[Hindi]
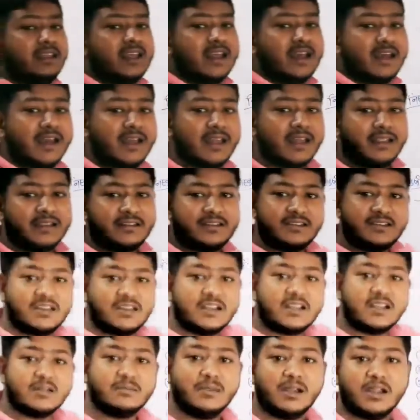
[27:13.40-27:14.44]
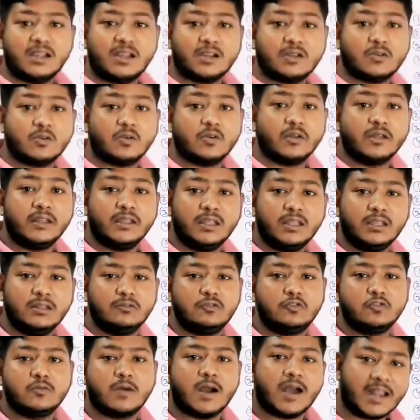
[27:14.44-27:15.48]
लिखा है स्टेटमेंट को ही
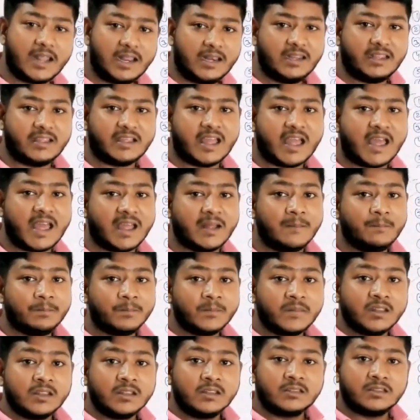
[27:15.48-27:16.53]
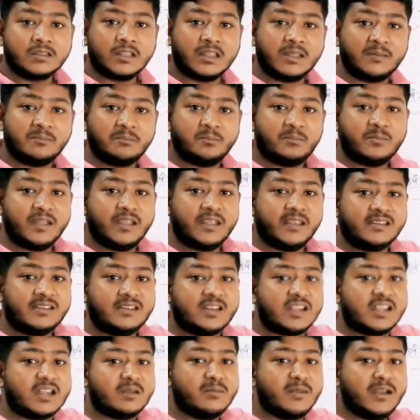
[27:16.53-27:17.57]
दोबारा लिखा है तो
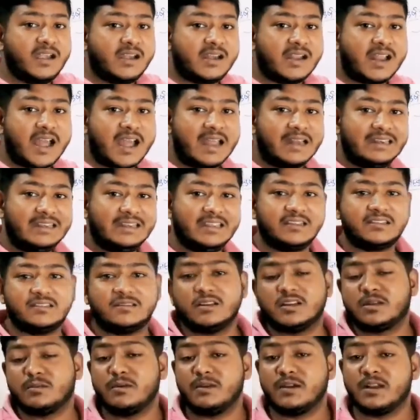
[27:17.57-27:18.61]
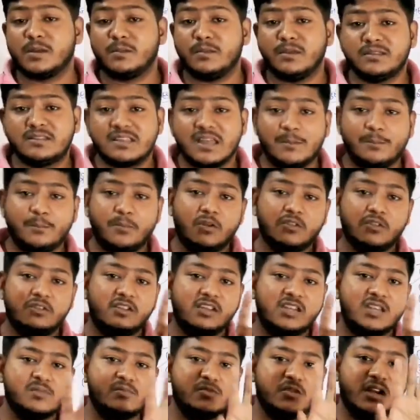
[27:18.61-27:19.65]
स्टेटमेंट का री स्टेटमेंट हमेशा
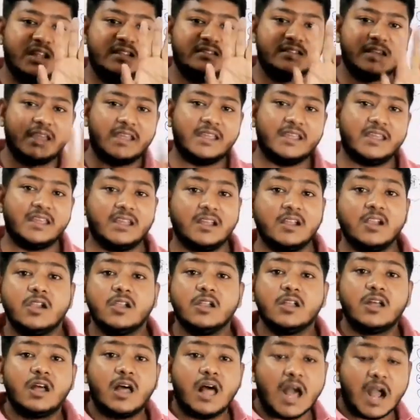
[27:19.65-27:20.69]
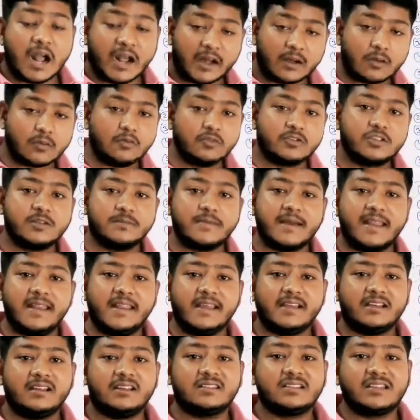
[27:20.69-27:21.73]
पॉजिटिव होना चाहिए अगर कुछ
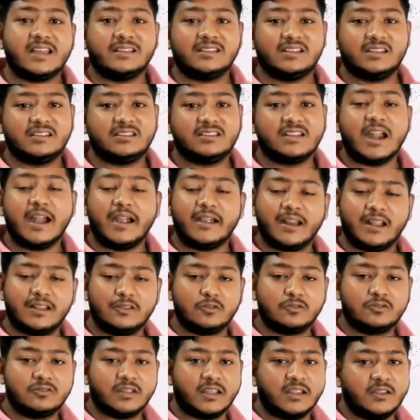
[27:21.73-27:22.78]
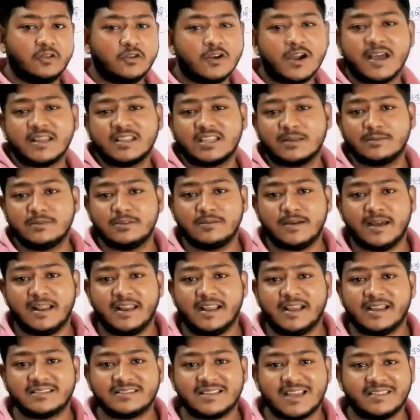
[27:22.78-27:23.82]
वाले के साथ स्टार्ट है तो सही होगा सभी
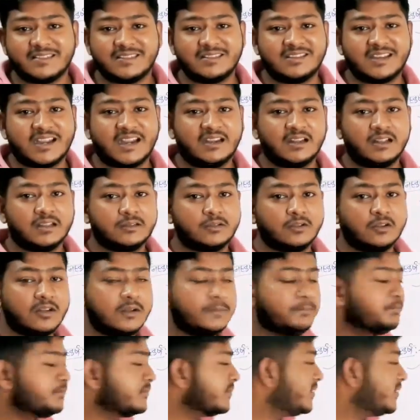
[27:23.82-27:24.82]
वाले के साथ स्टार्ट है तो